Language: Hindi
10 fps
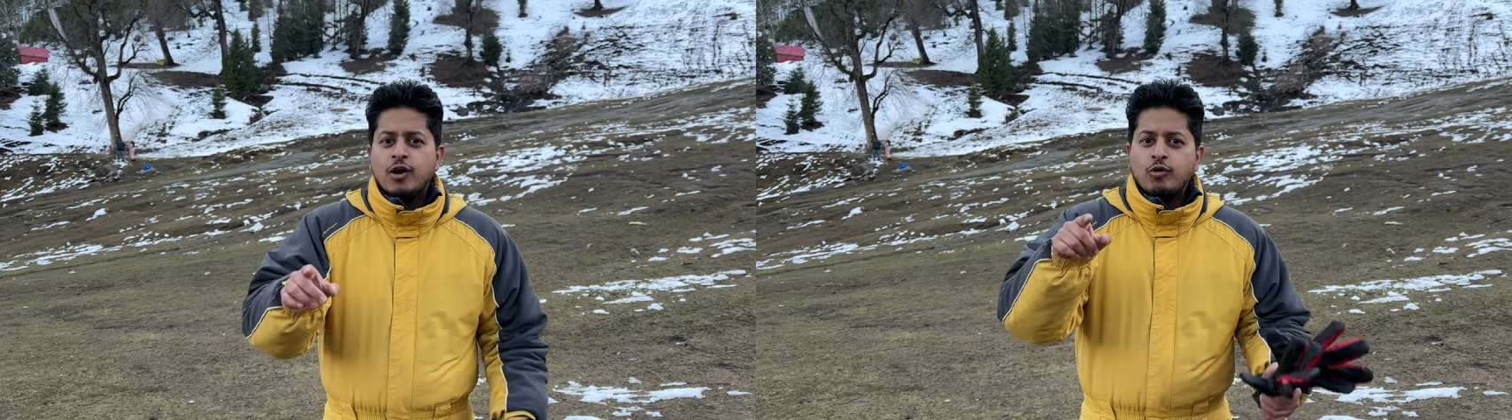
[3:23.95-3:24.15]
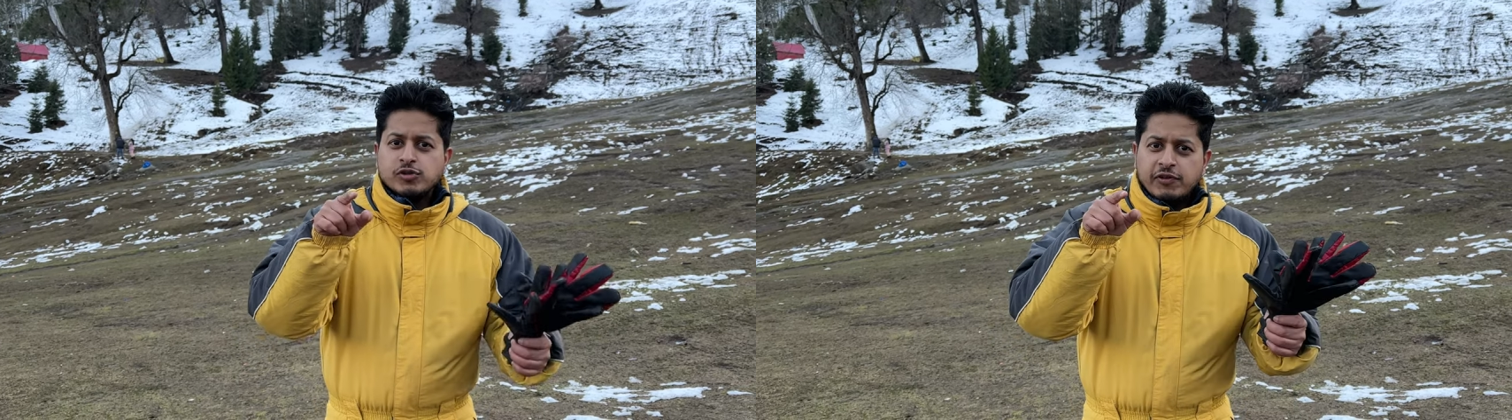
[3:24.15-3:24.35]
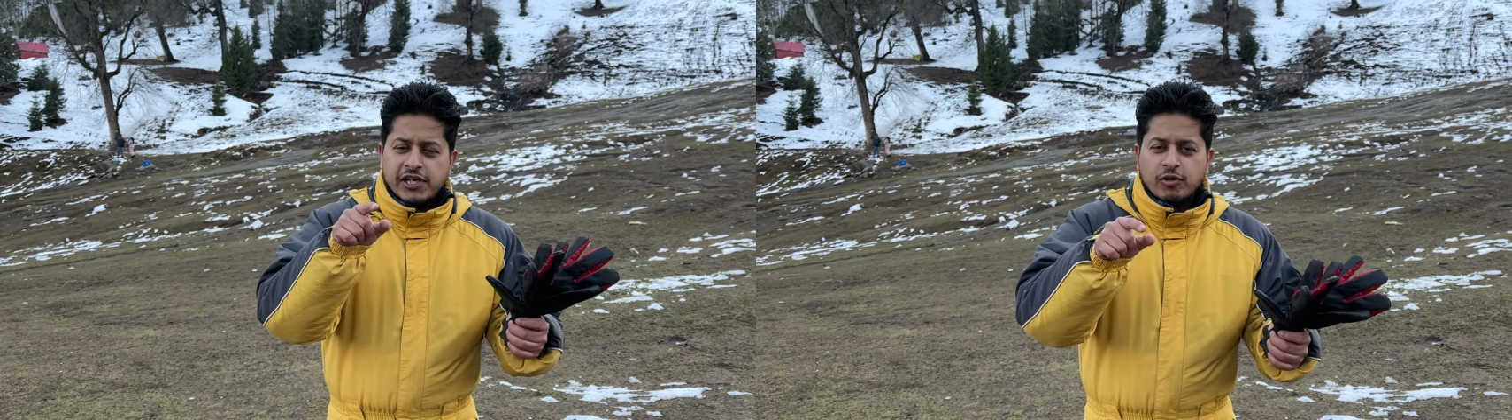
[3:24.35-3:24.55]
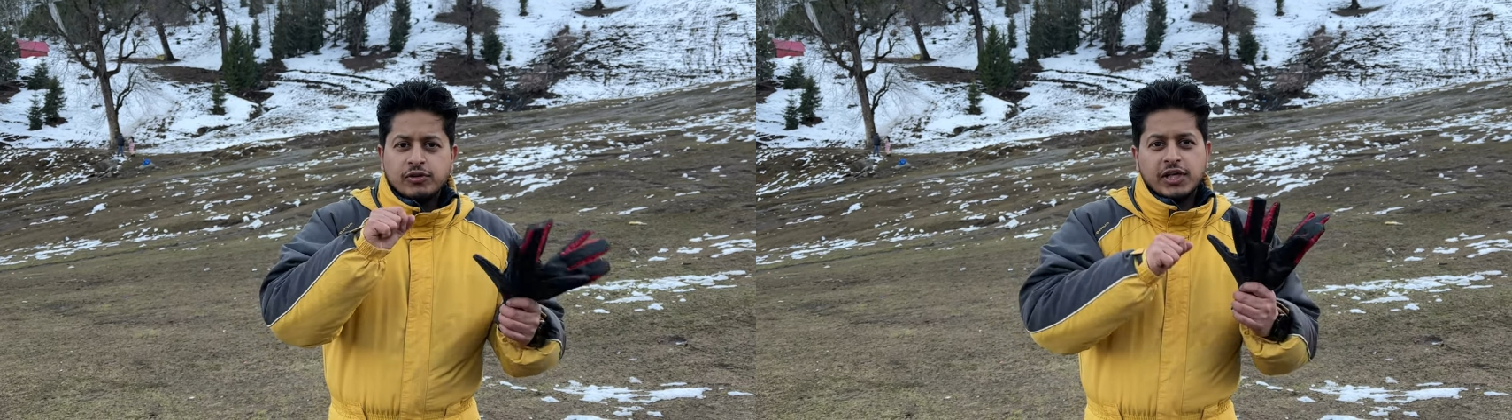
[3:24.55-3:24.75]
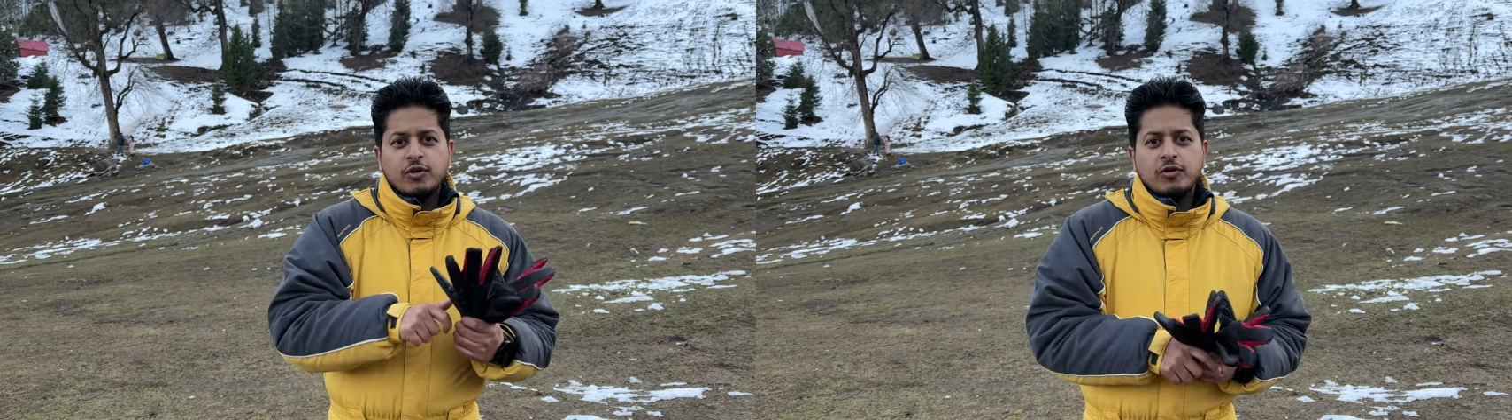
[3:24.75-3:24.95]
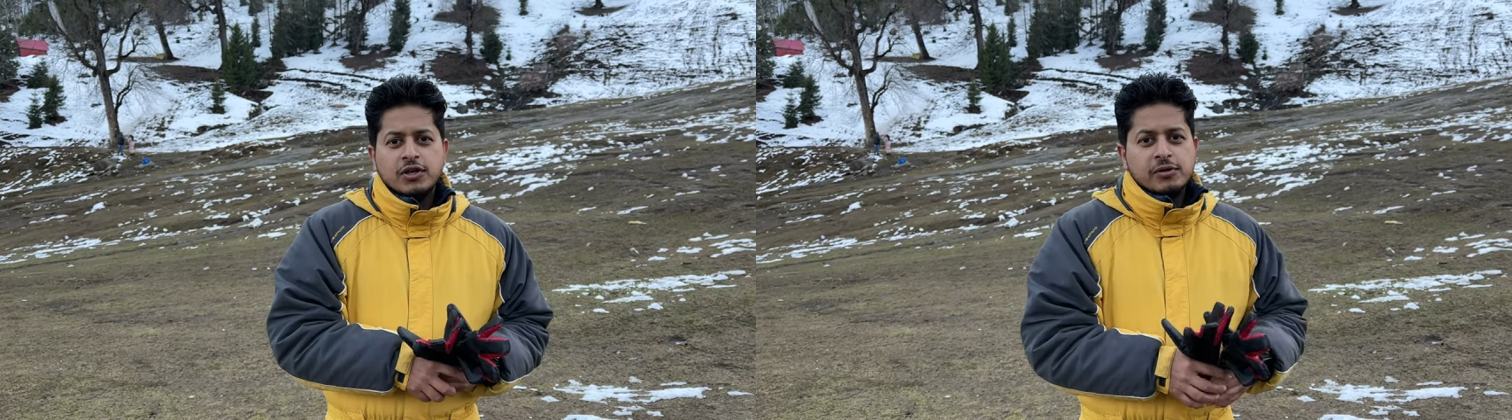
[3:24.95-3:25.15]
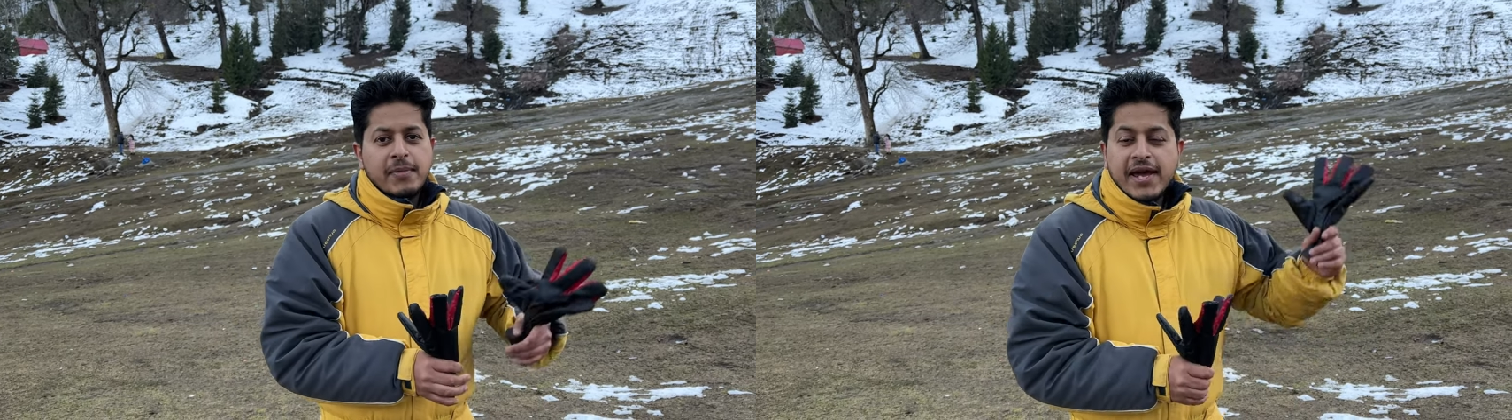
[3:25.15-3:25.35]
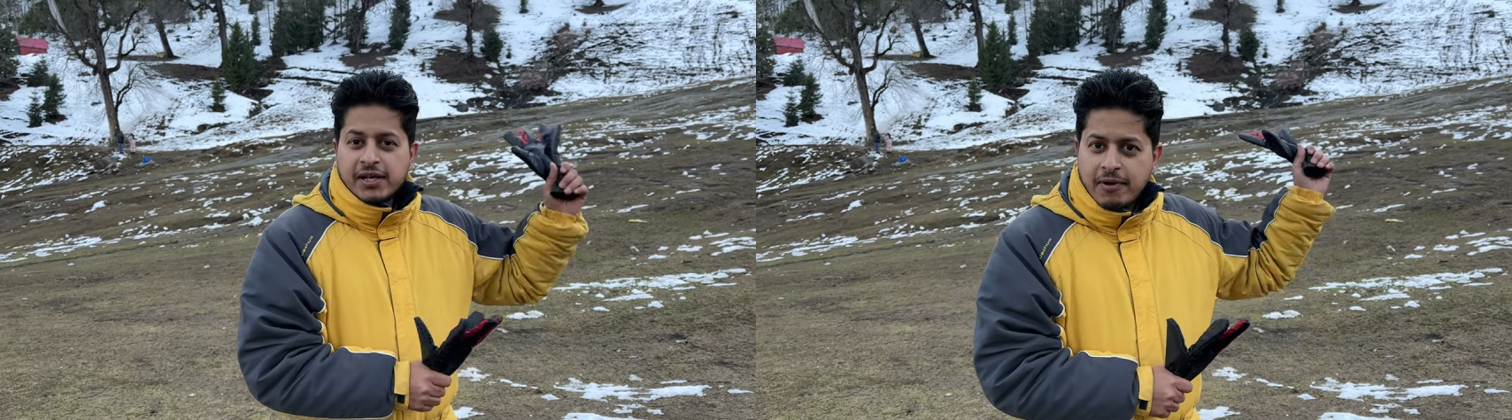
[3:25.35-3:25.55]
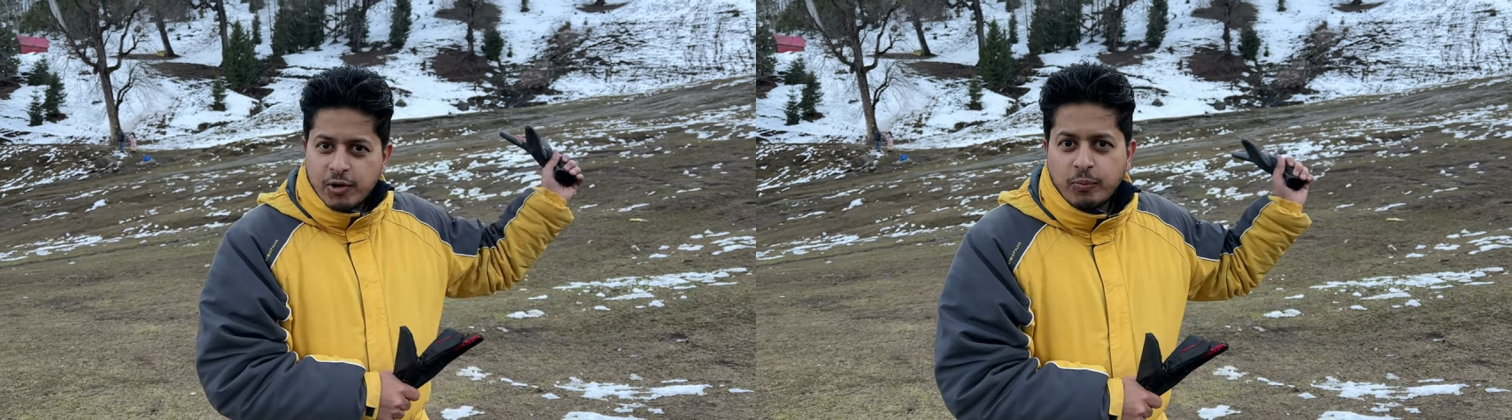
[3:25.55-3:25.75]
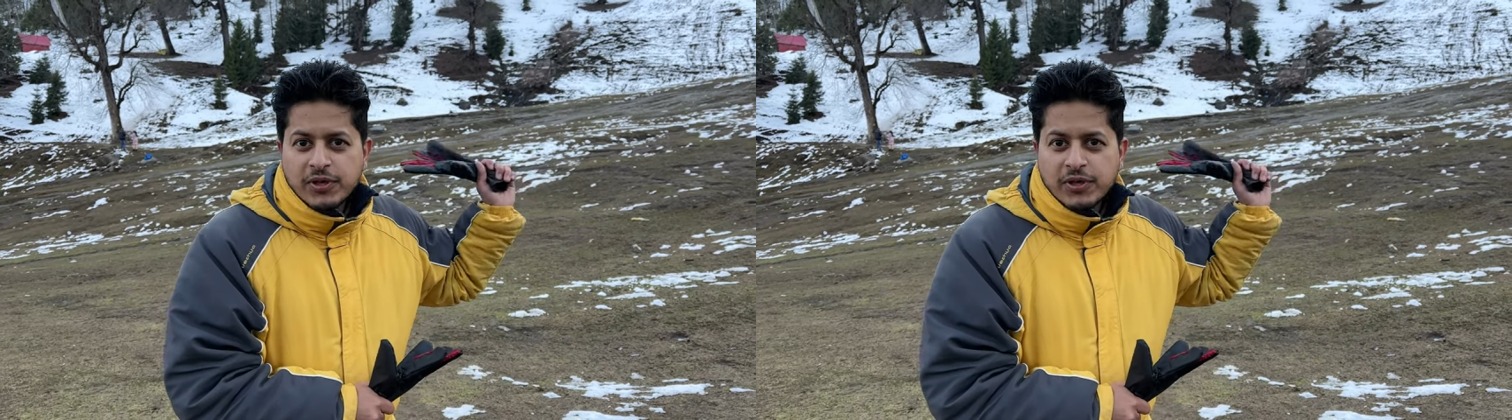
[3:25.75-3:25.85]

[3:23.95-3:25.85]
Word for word: उस वीडियो को देखो मैं एक बार ऊपर